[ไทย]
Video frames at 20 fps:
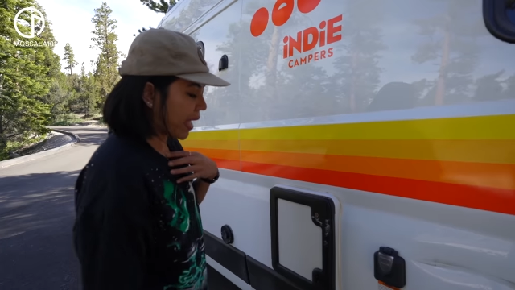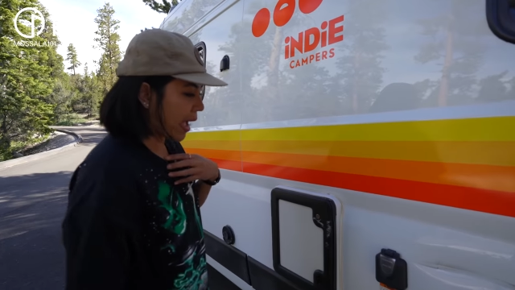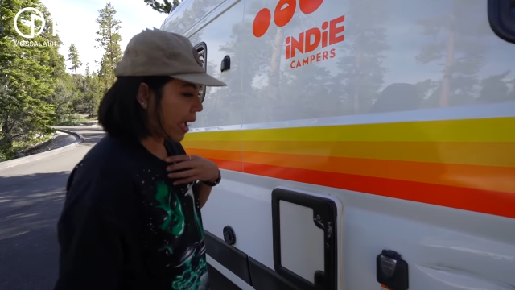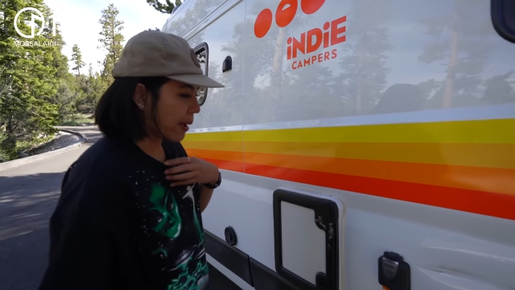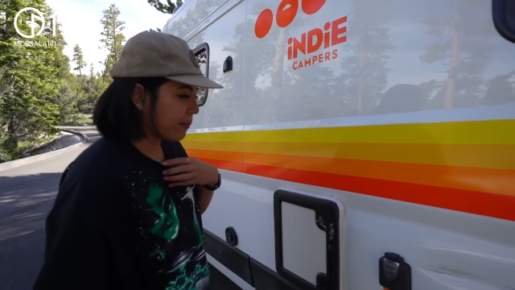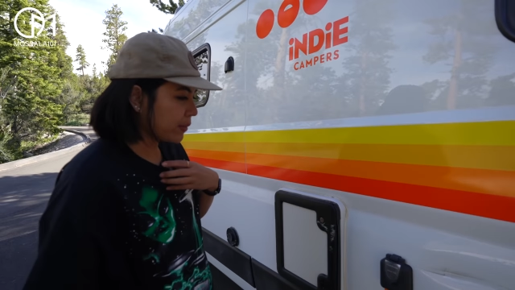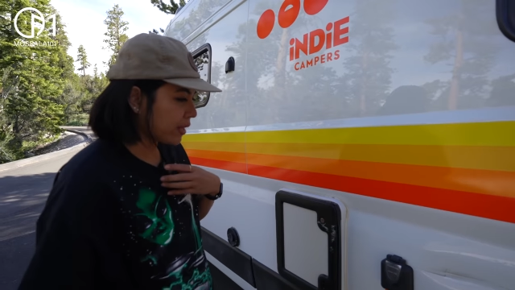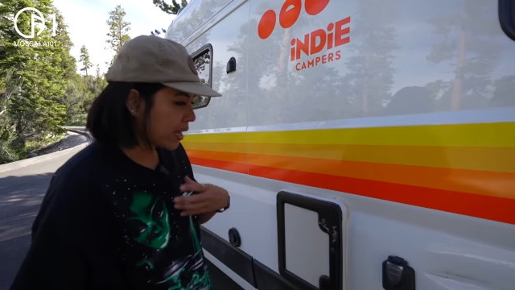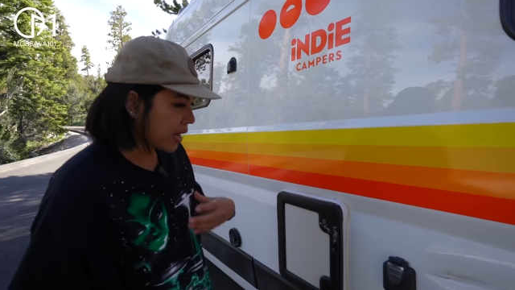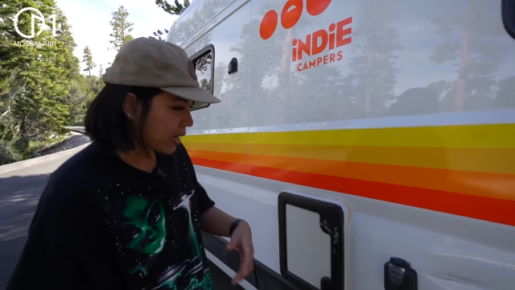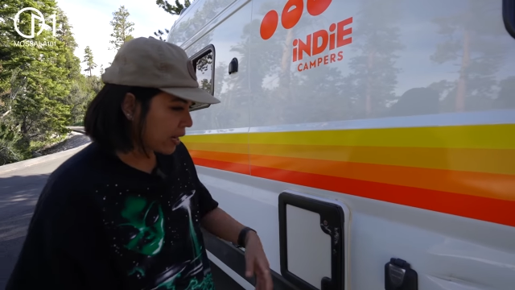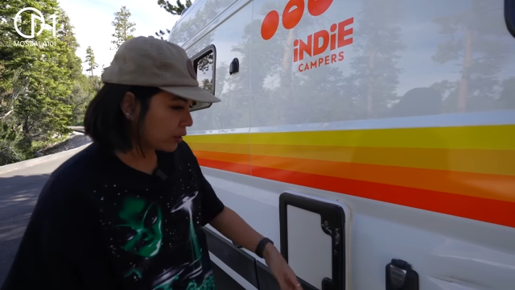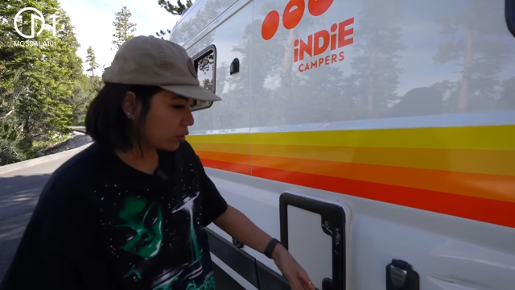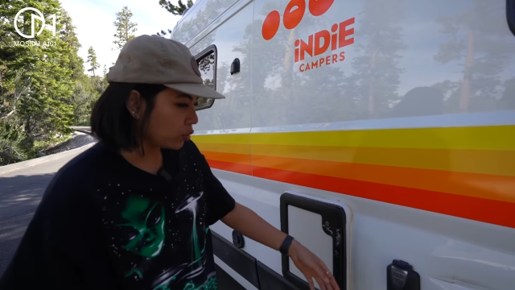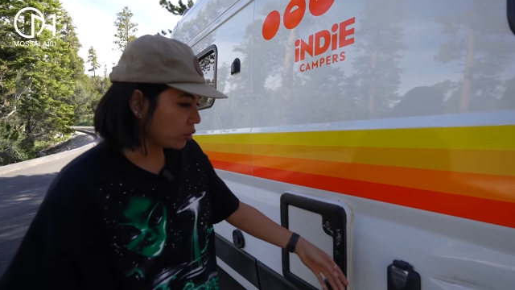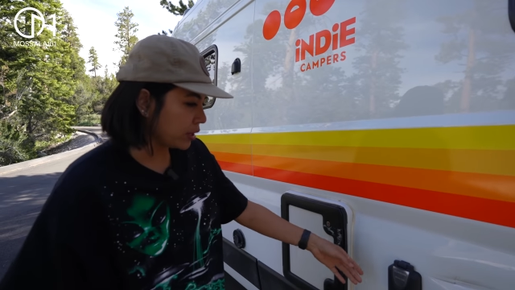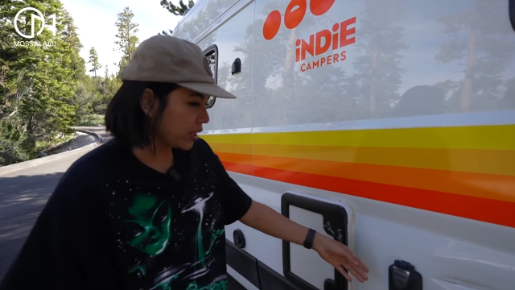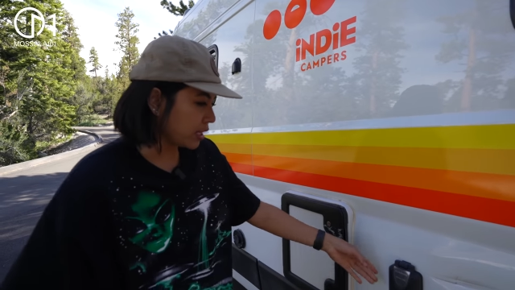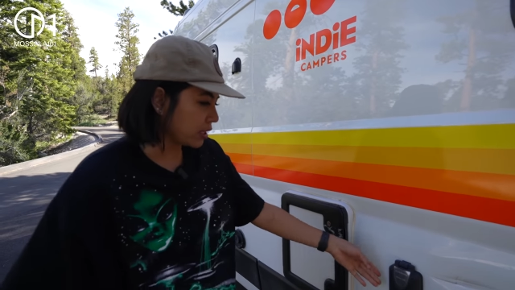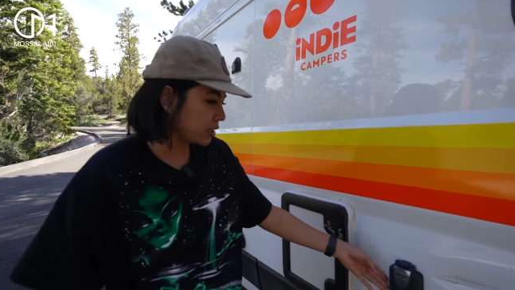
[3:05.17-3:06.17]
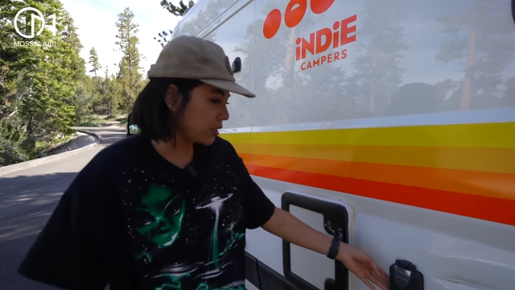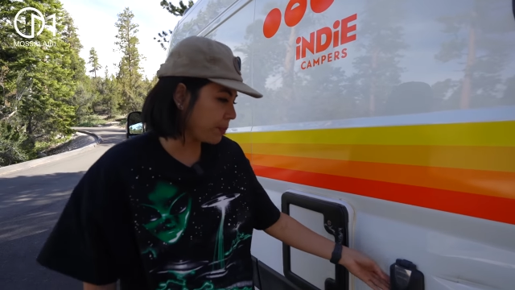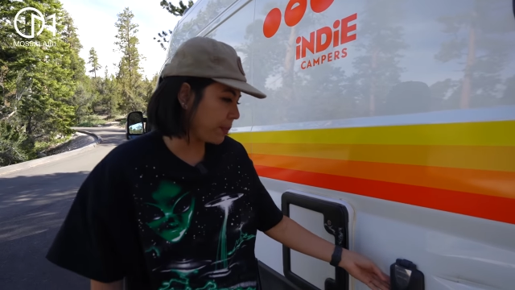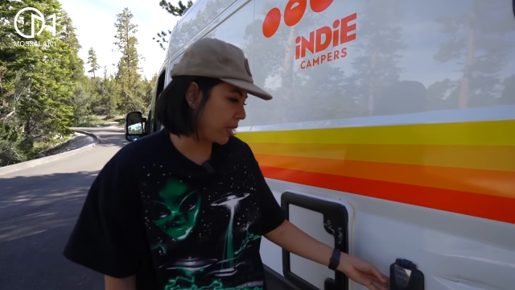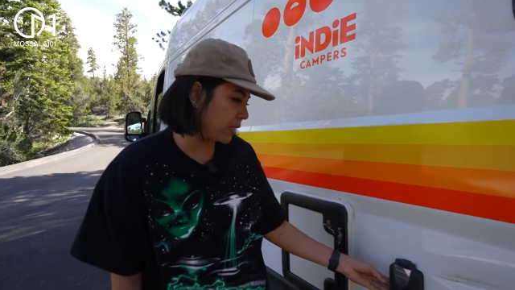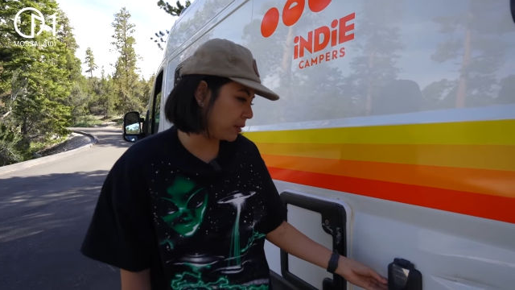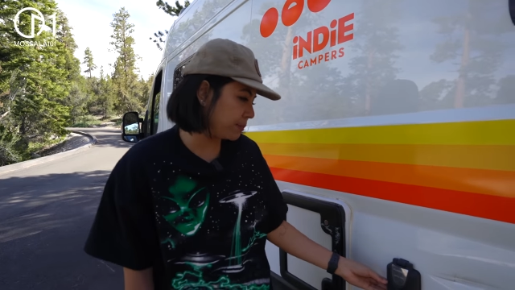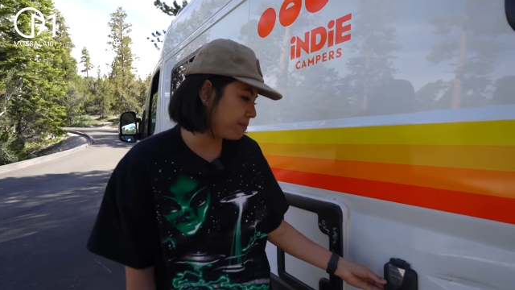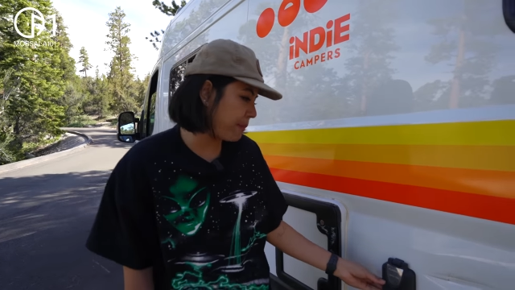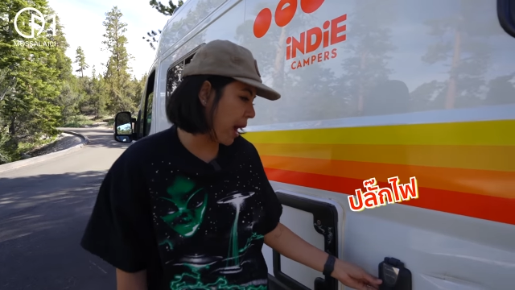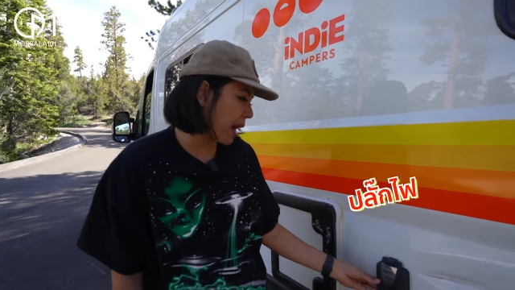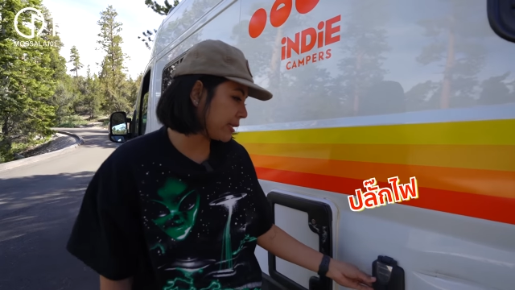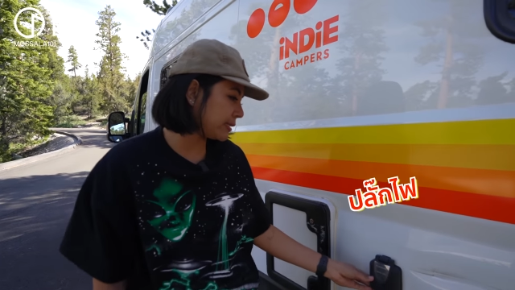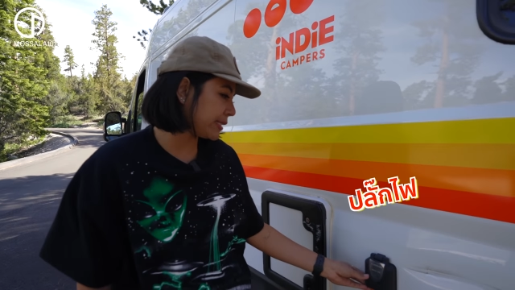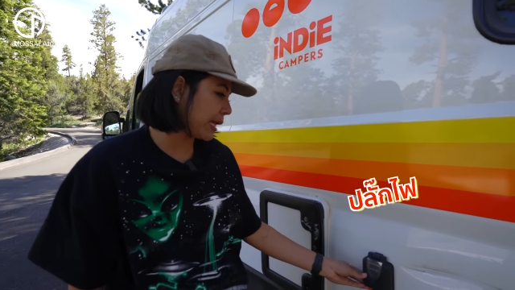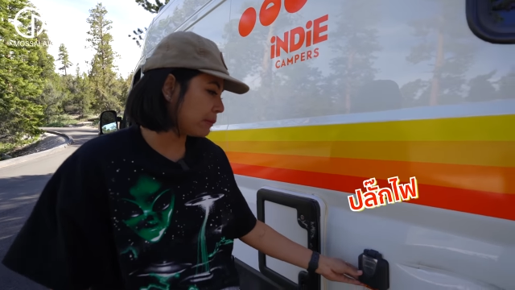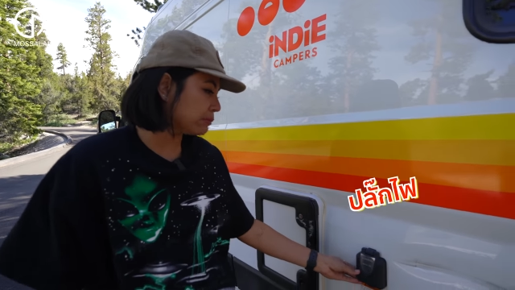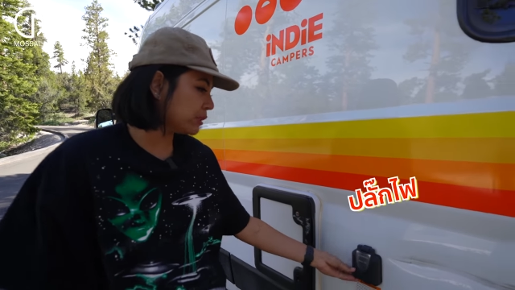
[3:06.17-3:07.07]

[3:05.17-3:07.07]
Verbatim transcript: น้ำนะคะแล้วตรงนี้ก็จะเป็นปลั๊ก